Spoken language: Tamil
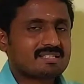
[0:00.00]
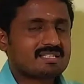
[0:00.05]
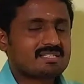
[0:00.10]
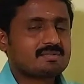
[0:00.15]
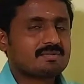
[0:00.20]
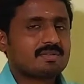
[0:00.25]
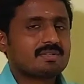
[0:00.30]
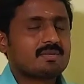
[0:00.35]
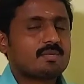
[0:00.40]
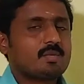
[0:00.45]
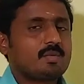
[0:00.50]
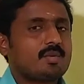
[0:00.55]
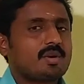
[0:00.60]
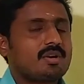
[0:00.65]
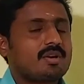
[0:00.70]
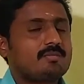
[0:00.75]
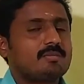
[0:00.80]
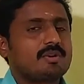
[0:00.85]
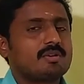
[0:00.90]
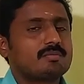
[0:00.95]
செல்ஸ் வந்து
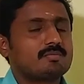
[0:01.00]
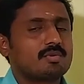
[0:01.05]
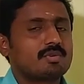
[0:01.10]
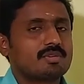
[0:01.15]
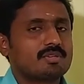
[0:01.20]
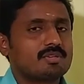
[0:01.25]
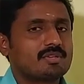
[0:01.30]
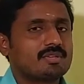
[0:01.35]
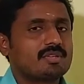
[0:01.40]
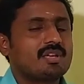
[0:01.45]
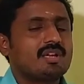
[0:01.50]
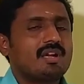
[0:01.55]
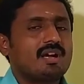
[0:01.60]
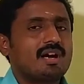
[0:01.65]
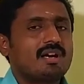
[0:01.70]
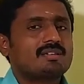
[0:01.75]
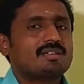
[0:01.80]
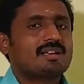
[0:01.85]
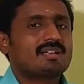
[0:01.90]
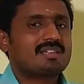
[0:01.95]
உருவாக்கப்படும் பொழுது
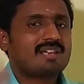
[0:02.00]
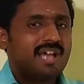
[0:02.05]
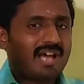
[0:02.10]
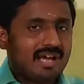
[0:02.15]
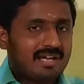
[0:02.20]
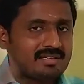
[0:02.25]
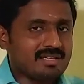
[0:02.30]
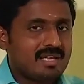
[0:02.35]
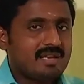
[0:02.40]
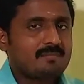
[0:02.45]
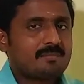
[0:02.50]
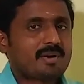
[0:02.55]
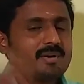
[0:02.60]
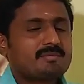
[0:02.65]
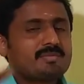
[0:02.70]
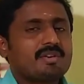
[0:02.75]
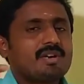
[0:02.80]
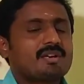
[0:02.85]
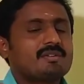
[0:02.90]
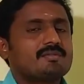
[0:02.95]
அந்த இடத்துல அதே
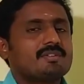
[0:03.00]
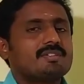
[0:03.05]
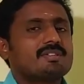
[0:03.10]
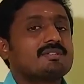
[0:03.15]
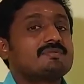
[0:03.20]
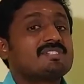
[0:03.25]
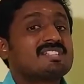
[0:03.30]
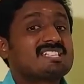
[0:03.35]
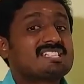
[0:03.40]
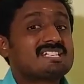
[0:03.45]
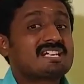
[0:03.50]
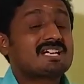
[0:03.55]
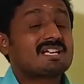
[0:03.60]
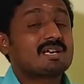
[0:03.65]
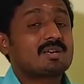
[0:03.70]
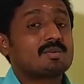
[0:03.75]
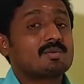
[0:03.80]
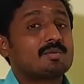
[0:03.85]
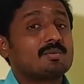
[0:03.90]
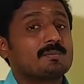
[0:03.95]
பண்புகள் வந்து
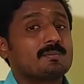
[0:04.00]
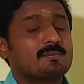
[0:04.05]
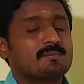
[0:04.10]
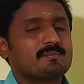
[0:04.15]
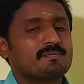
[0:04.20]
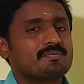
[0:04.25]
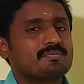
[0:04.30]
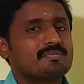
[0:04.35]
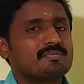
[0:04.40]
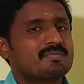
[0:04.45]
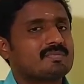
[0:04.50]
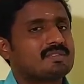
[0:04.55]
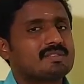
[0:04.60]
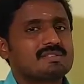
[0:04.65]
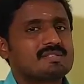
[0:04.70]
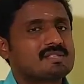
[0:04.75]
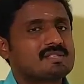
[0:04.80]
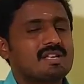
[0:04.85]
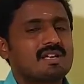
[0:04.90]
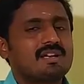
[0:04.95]
வித்ஸ்டாண்ட் ஆகும்
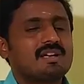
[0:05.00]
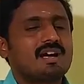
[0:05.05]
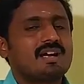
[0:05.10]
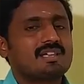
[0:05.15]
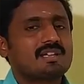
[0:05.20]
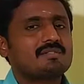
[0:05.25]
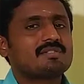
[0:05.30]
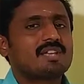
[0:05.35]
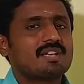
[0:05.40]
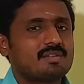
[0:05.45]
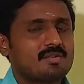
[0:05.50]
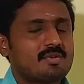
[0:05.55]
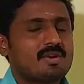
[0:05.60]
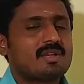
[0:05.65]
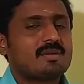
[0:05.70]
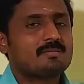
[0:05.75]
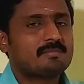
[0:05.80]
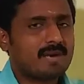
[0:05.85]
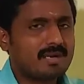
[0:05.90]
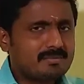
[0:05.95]
சரியா அதாவது
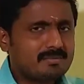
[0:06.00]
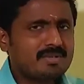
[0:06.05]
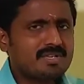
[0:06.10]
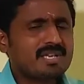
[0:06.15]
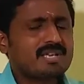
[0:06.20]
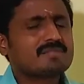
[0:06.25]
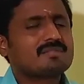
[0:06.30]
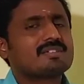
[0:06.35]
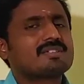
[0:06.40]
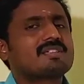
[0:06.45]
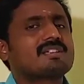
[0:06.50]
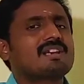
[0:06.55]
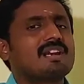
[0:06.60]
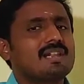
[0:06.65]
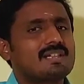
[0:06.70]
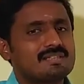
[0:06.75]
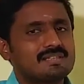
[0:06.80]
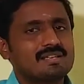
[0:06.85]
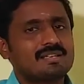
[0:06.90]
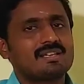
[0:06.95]
அதனுடைய பண்புகள் வந்து
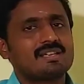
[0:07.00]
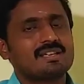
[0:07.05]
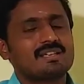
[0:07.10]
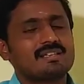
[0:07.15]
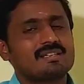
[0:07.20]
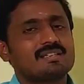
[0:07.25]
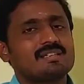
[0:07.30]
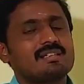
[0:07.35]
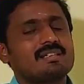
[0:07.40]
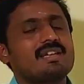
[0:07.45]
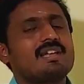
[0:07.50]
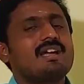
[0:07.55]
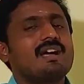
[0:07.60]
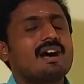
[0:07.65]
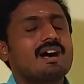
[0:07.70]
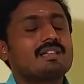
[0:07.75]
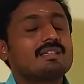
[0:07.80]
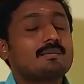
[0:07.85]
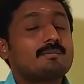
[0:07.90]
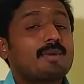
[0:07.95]
நிலைத்திருக்கிறது
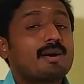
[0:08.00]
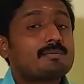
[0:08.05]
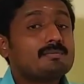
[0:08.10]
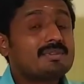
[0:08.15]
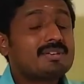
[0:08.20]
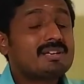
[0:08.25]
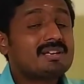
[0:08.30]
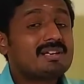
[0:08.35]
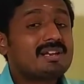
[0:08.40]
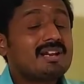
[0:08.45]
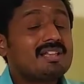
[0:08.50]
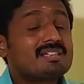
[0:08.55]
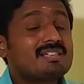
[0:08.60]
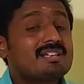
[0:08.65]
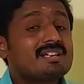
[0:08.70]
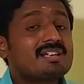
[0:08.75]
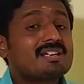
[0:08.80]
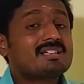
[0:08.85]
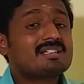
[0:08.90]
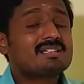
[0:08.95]
அந்த பண்புகள்
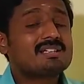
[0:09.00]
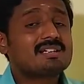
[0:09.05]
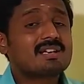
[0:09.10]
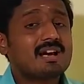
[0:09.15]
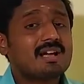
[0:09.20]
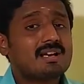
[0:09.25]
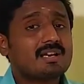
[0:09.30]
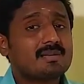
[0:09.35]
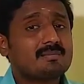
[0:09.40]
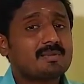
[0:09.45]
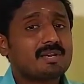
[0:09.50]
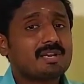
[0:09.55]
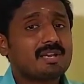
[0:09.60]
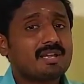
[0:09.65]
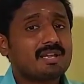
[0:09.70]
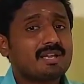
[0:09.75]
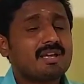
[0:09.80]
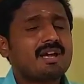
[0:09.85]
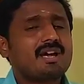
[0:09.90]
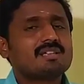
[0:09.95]
நிலைத்திருக்கிறதுக்கு காரணம் என்ன
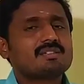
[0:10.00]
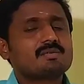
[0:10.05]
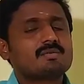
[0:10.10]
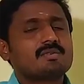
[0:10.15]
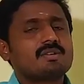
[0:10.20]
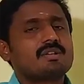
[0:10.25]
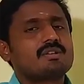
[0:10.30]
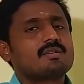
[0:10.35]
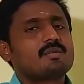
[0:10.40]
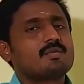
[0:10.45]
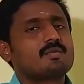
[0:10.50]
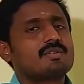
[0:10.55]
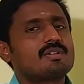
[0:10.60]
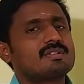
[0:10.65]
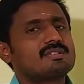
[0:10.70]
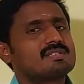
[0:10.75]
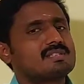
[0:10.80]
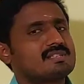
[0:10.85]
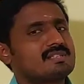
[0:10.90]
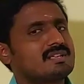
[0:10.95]
அதுக்குள்ளே இருக்கக்கூடிய
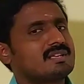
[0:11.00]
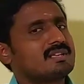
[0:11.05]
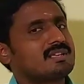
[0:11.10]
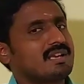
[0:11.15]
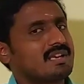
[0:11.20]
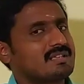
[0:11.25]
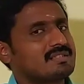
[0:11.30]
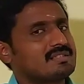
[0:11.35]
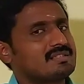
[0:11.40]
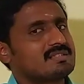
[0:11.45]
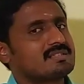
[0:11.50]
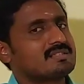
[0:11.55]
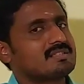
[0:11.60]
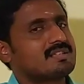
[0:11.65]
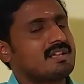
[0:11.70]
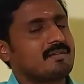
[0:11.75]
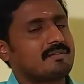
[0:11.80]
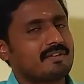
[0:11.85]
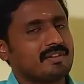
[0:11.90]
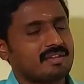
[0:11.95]
ஜீன்கள்
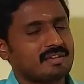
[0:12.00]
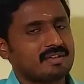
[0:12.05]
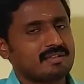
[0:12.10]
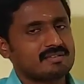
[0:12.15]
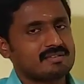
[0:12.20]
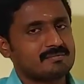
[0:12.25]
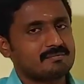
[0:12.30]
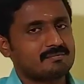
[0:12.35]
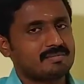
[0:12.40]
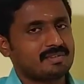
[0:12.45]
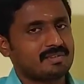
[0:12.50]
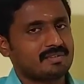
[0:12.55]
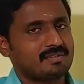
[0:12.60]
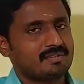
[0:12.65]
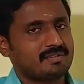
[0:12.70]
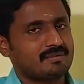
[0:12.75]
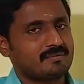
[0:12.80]
நிலைச்சிருக்குது அவ்வளோதான் சிம்பிள்